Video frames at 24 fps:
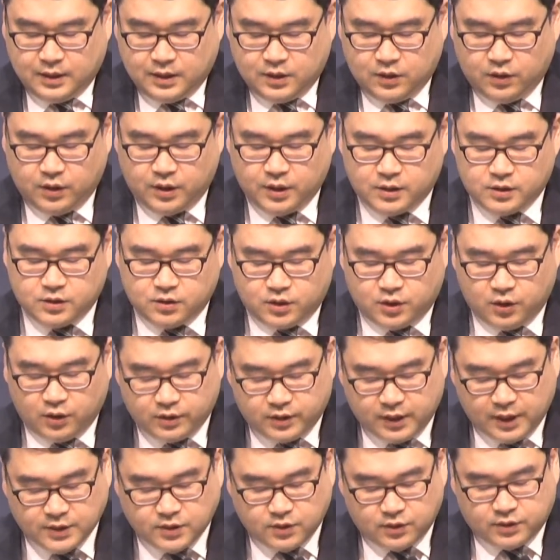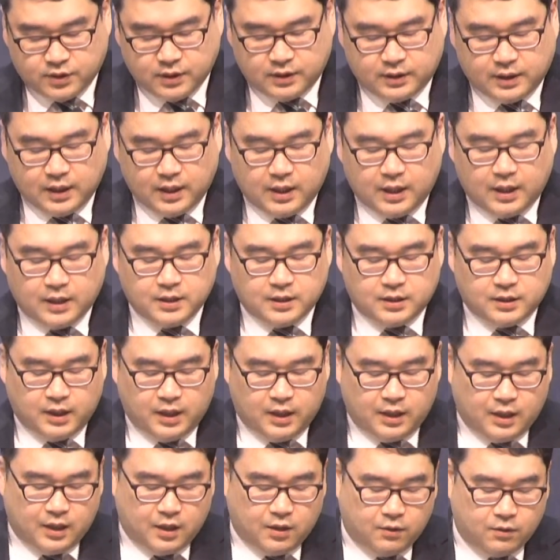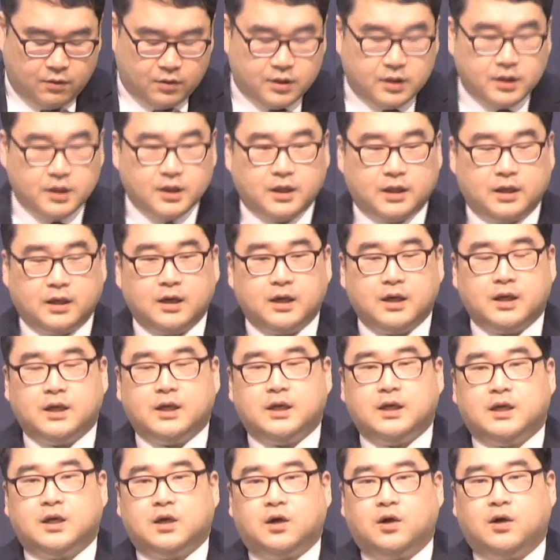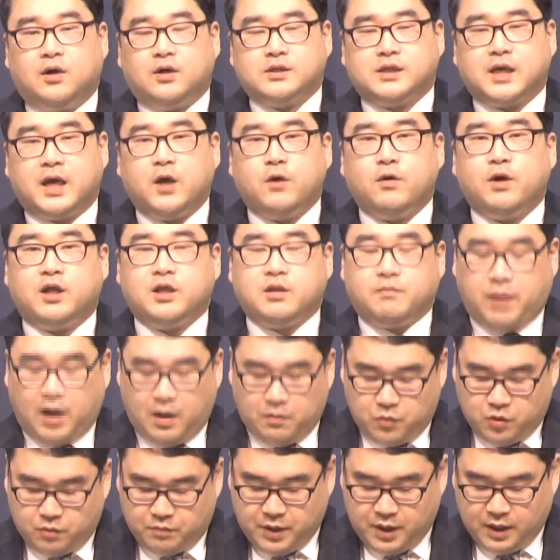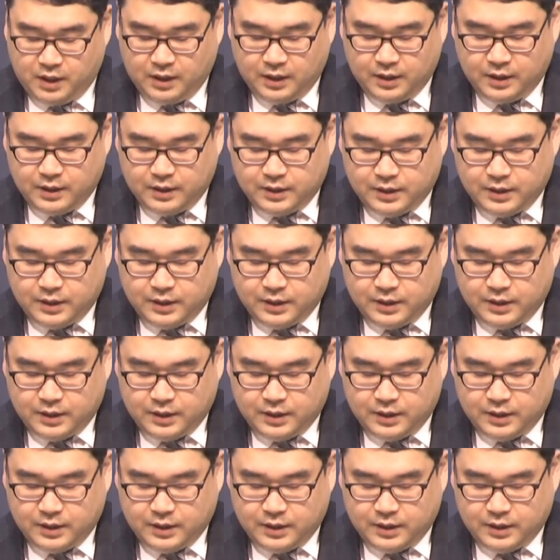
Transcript: 여기에서 곁에서 듣다라는 헬라어를 어, 사용하는 방법이